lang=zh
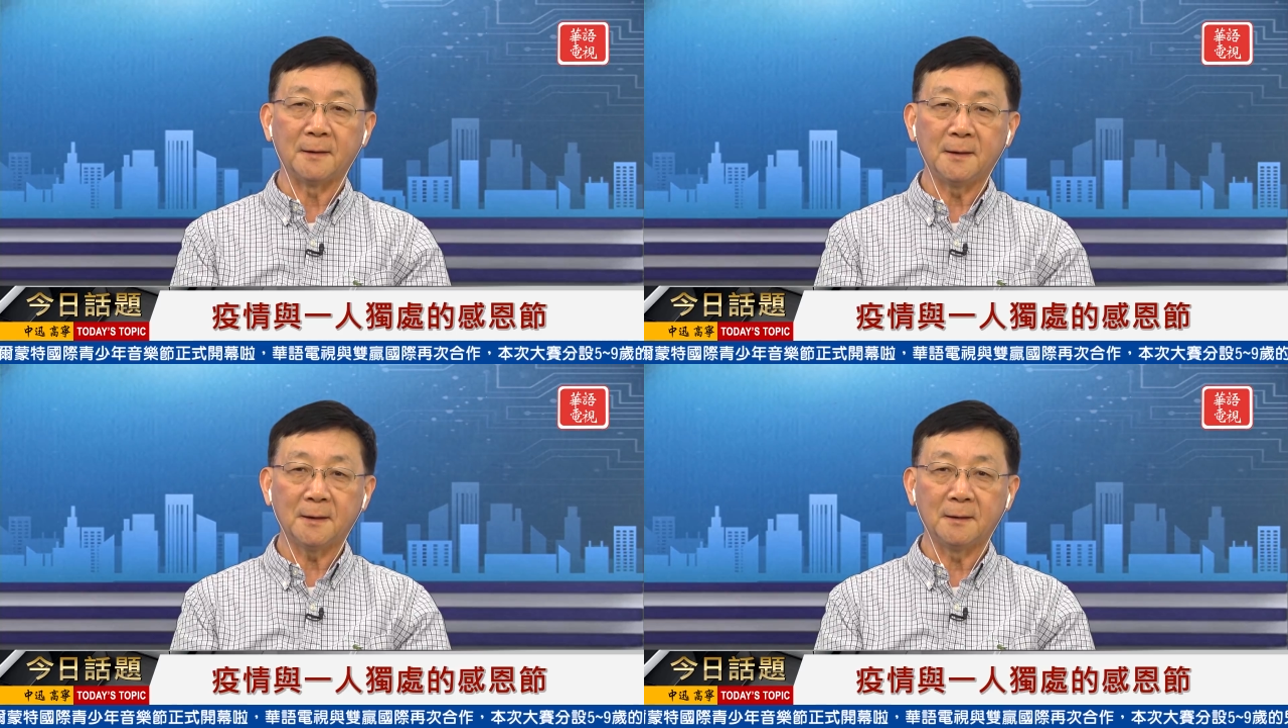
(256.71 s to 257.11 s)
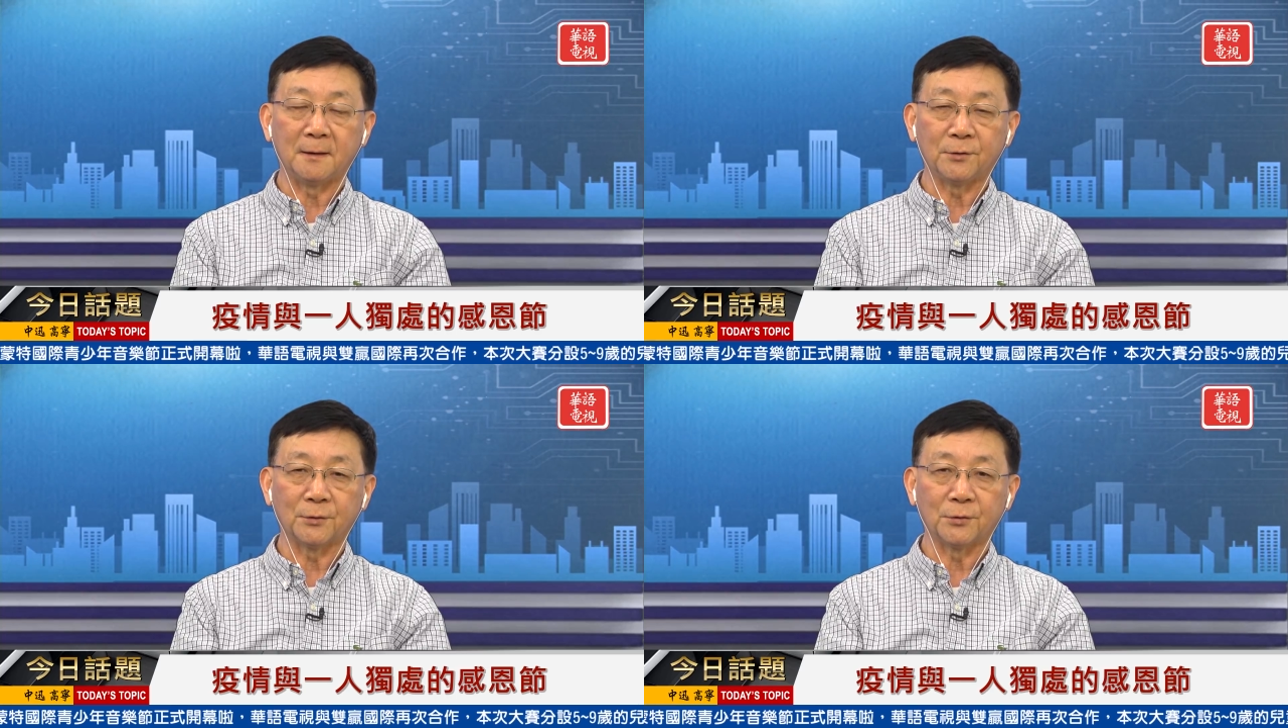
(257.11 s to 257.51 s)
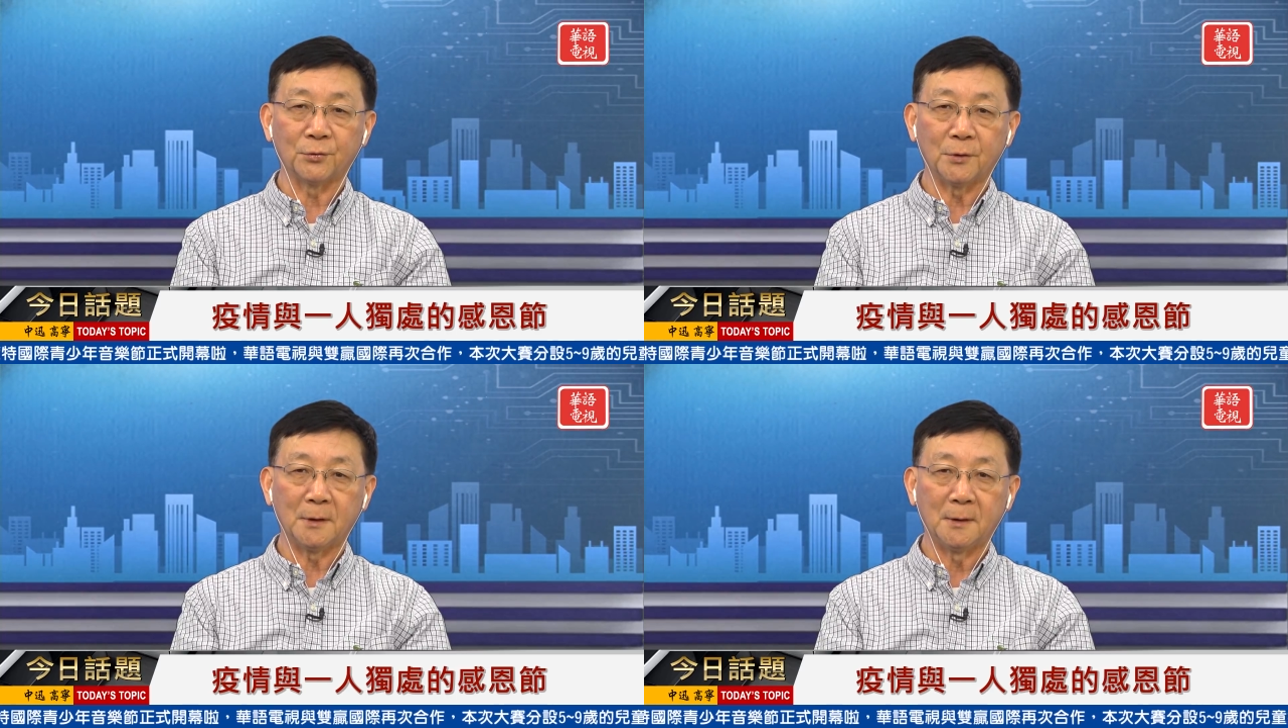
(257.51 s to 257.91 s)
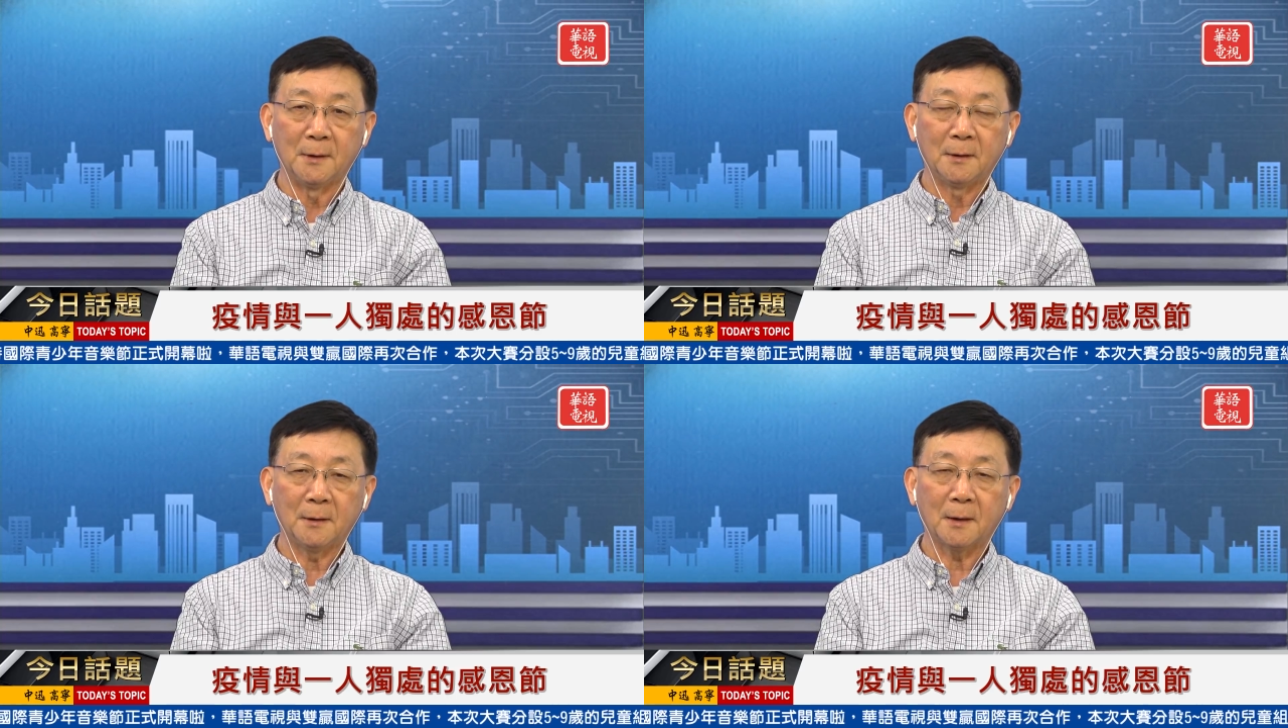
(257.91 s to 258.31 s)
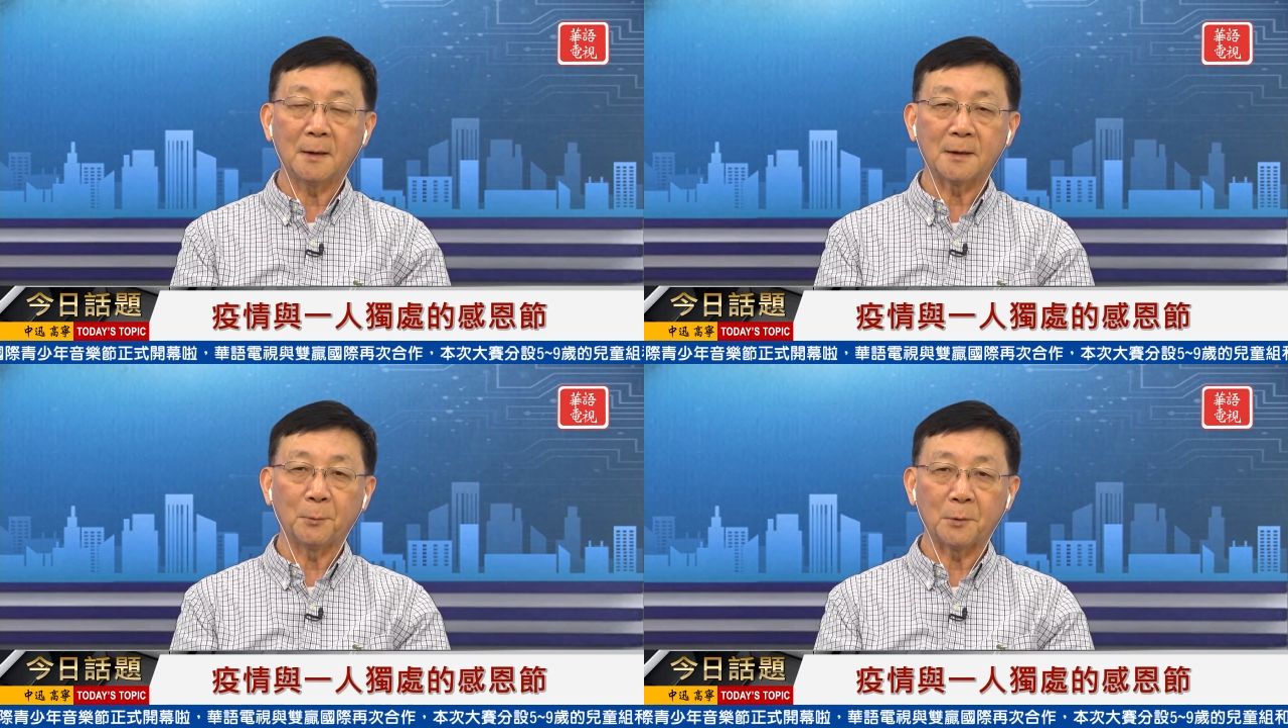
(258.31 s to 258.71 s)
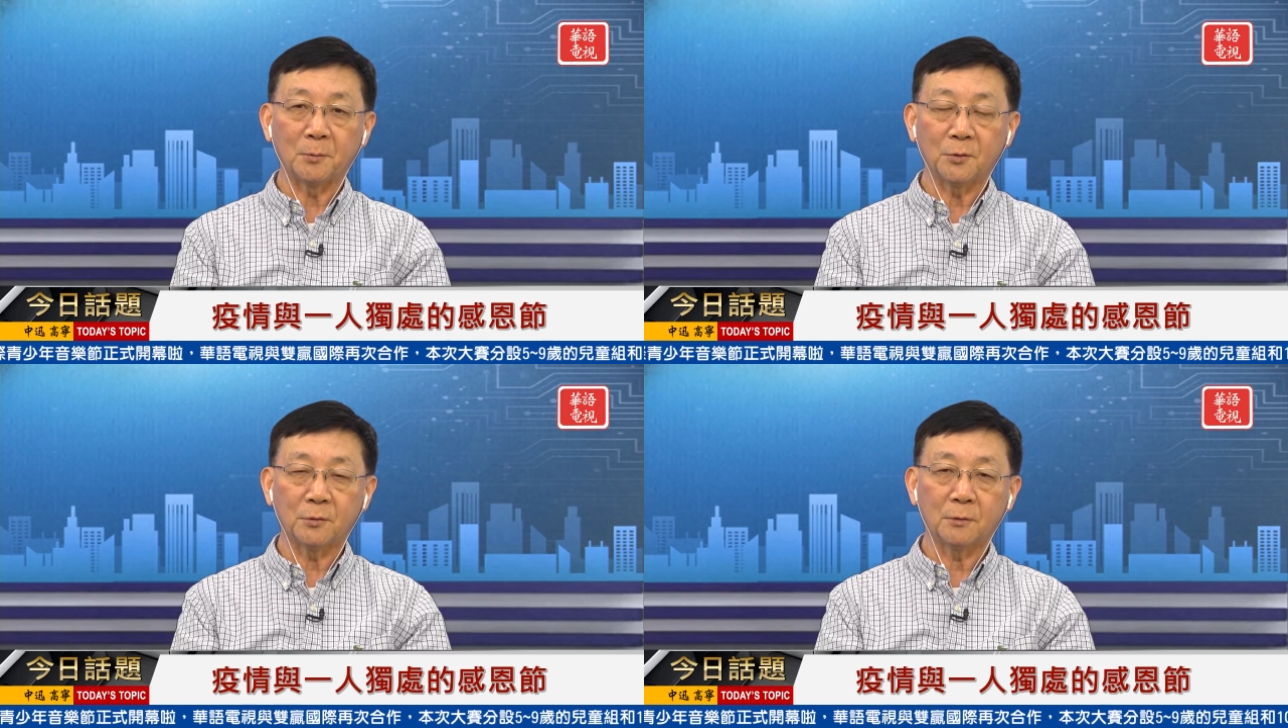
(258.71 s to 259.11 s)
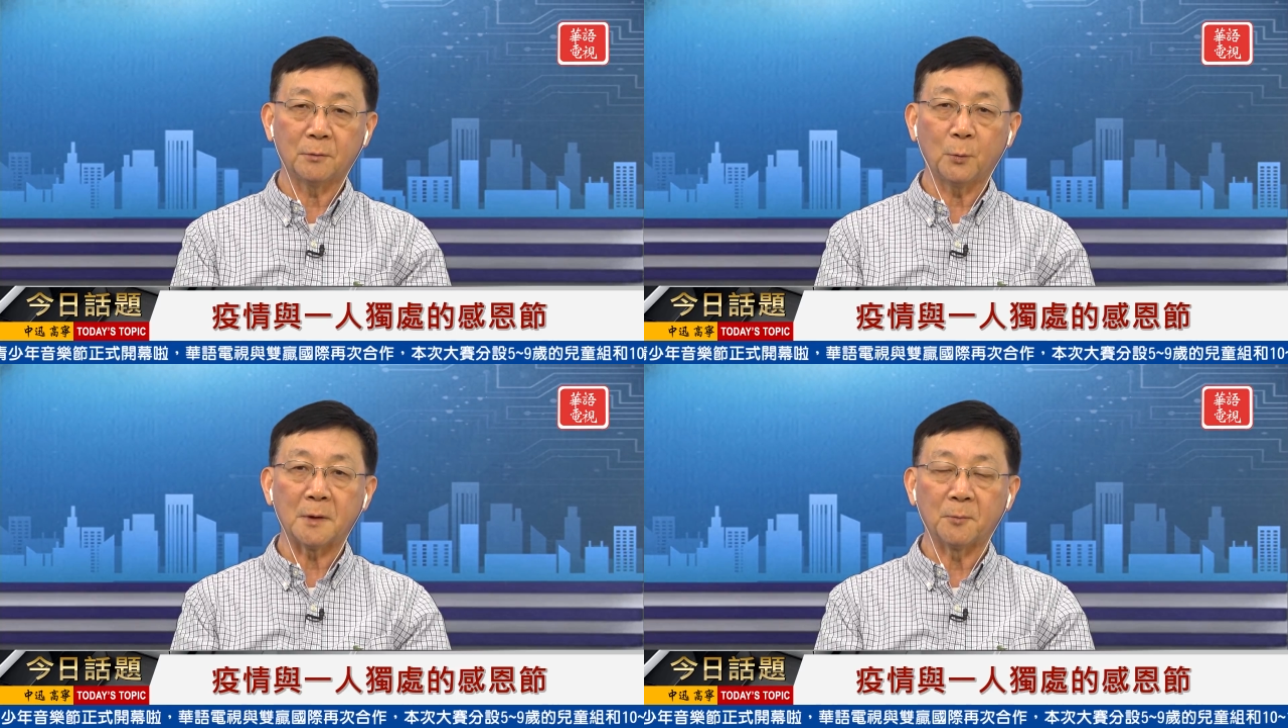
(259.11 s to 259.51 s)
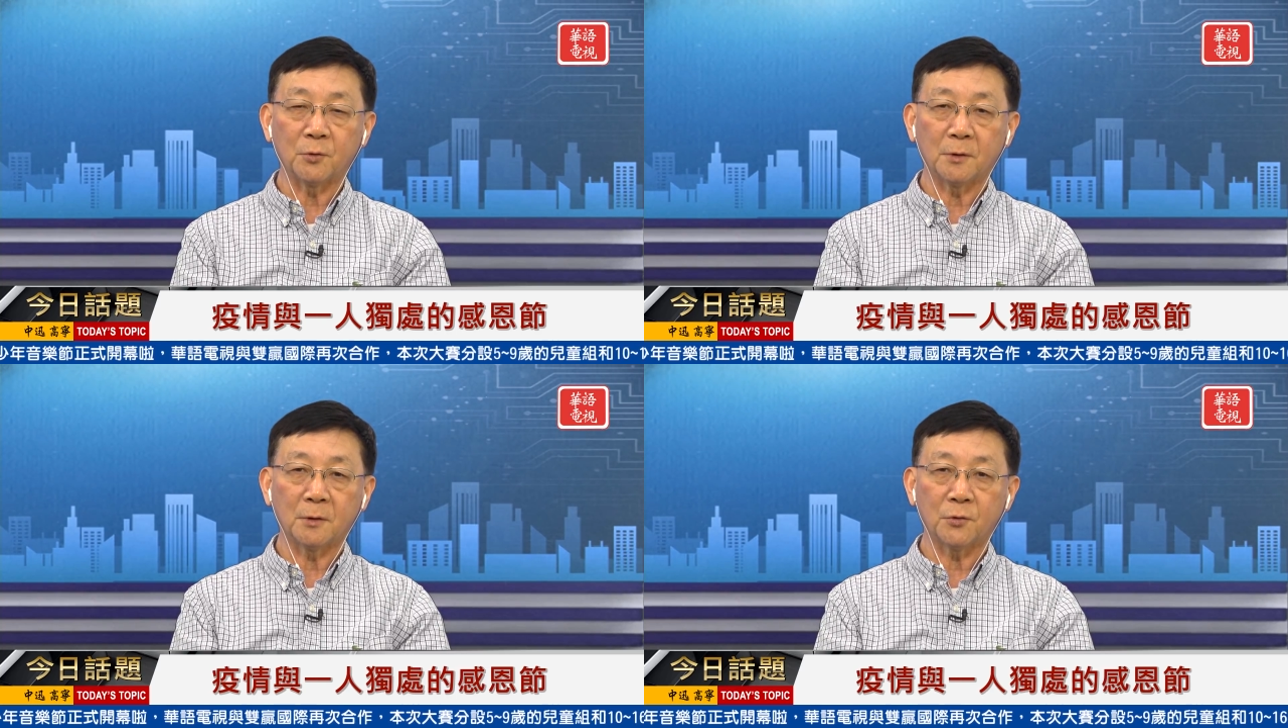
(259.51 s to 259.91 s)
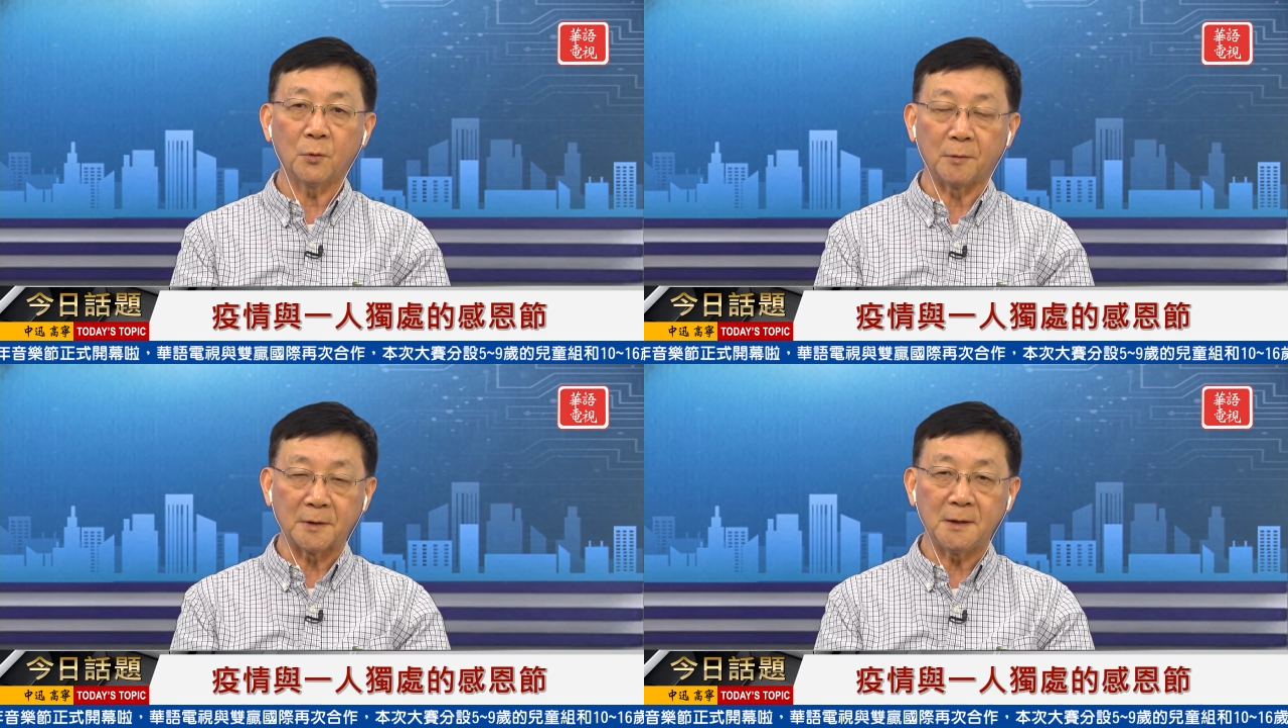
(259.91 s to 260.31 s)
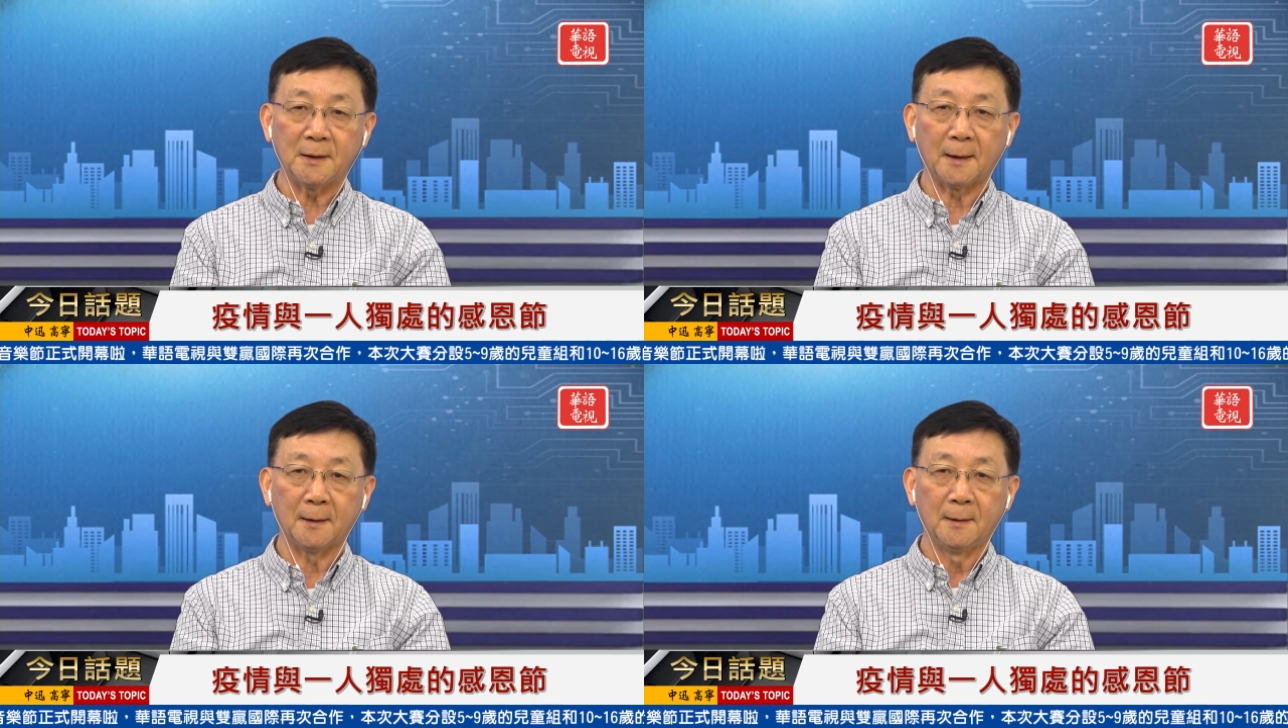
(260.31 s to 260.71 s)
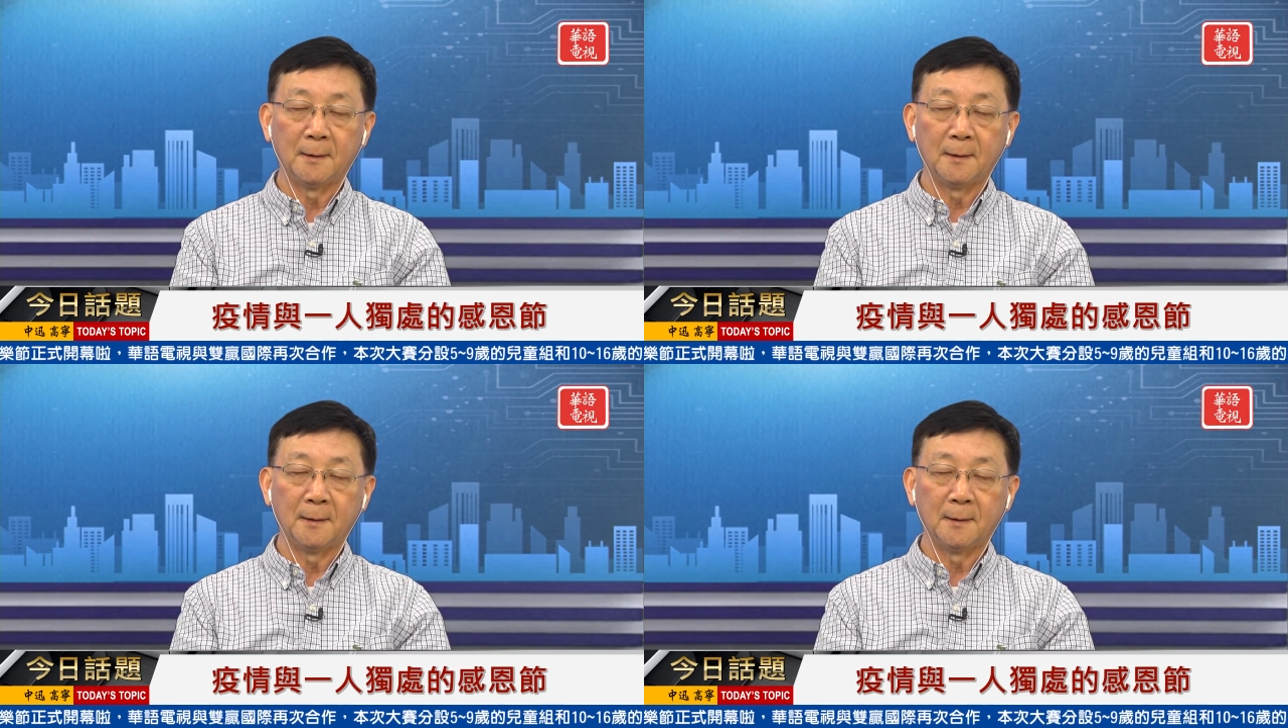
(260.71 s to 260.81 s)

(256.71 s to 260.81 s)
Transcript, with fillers: 第一个呢就是说他刚才为什么为什么说松口气呢？